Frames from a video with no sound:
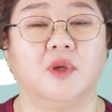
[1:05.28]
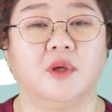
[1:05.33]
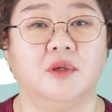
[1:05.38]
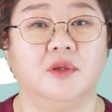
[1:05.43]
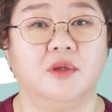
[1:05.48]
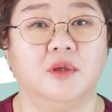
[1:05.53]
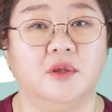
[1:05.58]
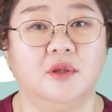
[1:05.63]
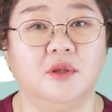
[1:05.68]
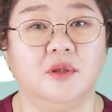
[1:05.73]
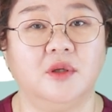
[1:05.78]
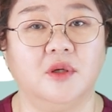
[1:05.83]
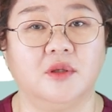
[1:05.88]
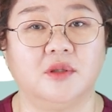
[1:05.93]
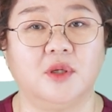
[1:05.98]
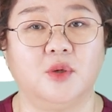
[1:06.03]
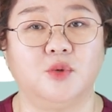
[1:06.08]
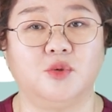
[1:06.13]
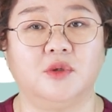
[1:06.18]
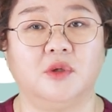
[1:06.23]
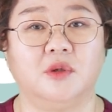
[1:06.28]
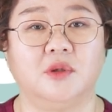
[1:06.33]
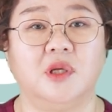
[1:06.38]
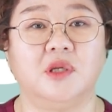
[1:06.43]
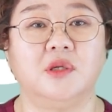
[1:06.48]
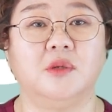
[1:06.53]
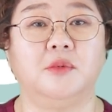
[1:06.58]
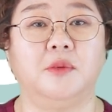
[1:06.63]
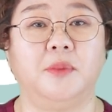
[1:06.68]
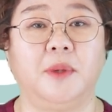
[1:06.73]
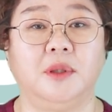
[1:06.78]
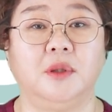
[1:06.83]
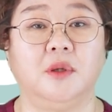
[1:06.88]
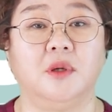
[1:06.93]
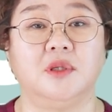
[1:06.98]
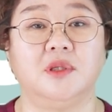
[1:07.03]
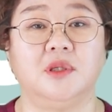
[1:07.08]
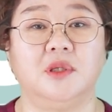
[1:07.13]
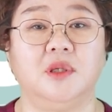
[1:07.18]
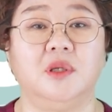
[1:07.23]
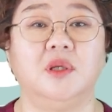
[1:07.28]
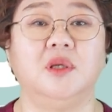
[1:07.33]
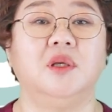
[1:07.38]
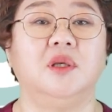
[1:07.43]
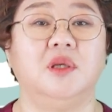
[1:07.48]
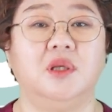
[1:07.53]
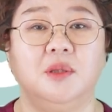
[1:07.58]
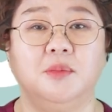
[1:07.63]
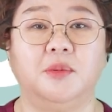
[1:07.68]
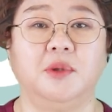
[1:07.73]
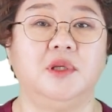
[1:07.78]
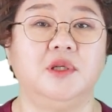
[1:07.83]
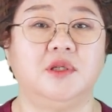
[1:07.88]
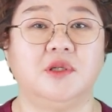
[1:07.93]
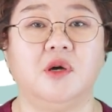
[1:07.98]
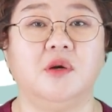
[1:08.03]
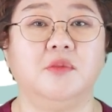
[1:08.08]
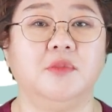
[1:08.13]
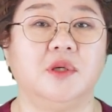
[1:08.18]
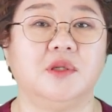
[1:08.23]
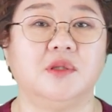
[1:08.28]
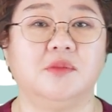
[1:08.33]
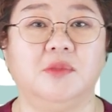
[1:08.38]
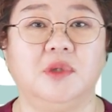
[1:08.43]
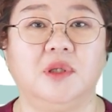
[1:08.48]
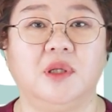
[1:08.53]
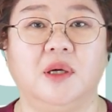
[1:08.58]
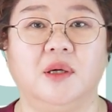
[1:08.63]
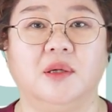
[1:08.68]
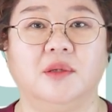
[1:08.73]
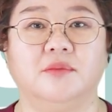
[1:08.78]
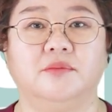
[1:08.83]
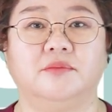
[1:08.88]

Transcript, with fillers: 그녀는 여자로서 대접을 받는 것이 이번이 처음이었습니다.